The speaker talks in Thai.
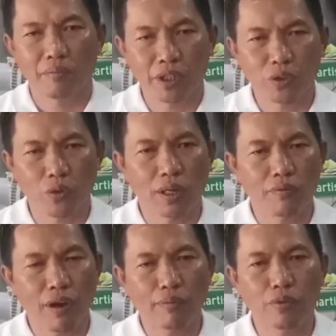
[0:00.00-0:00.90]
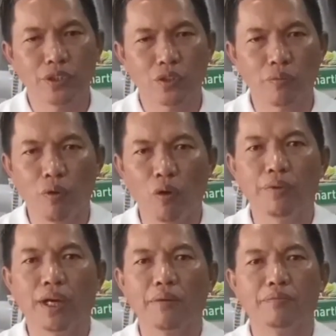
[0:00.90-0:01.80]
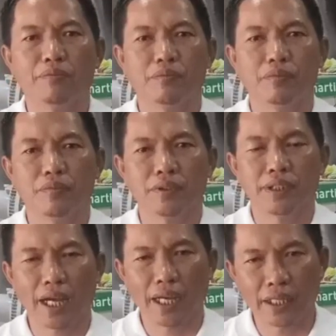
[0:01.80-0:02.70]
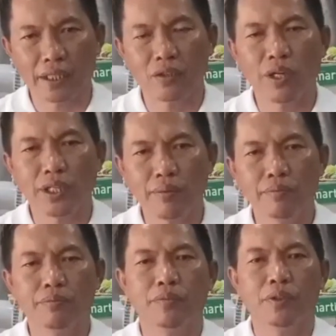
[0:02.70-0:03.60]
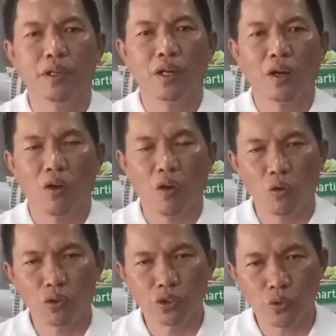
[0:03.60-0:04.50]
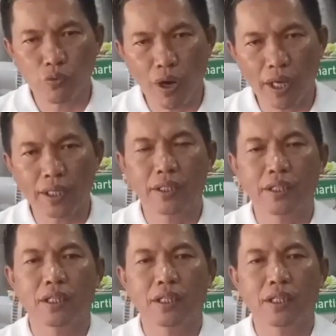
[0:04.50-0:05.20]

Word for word: มันตรงกับความรู้สึกของผมนะครับ อยากเห็นรอยยิ้มของคนสูงวัย